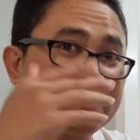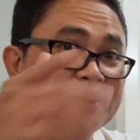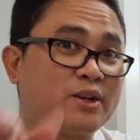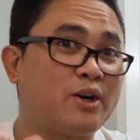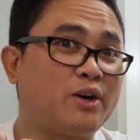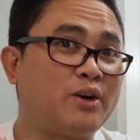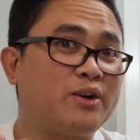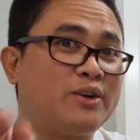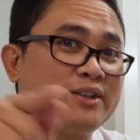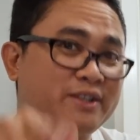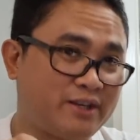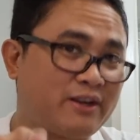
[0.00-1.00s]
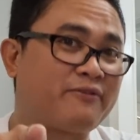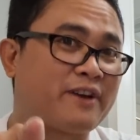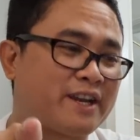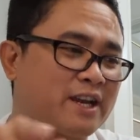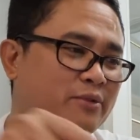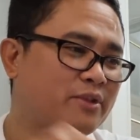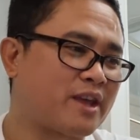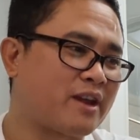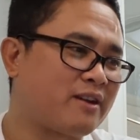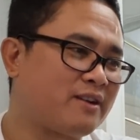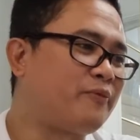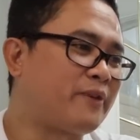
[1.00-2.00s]
So you'll find out
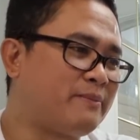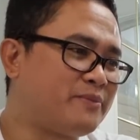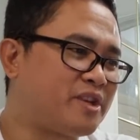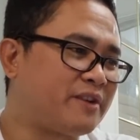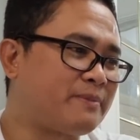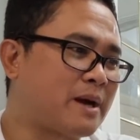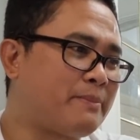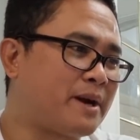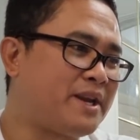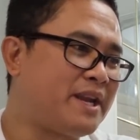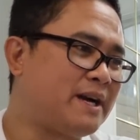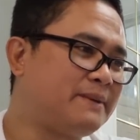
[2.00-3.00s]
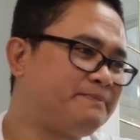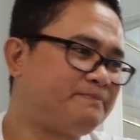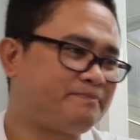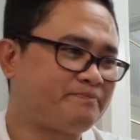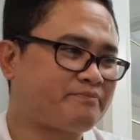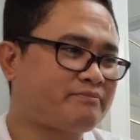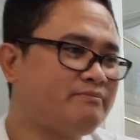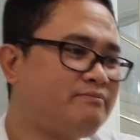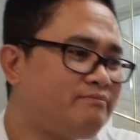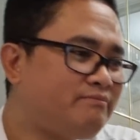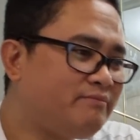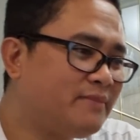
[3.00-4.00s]
there from Jeff Abadia.
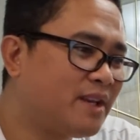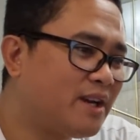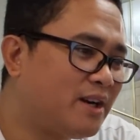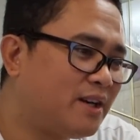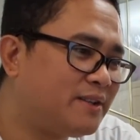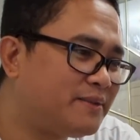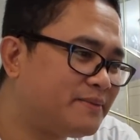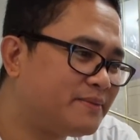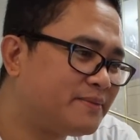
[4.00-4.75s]
Oh.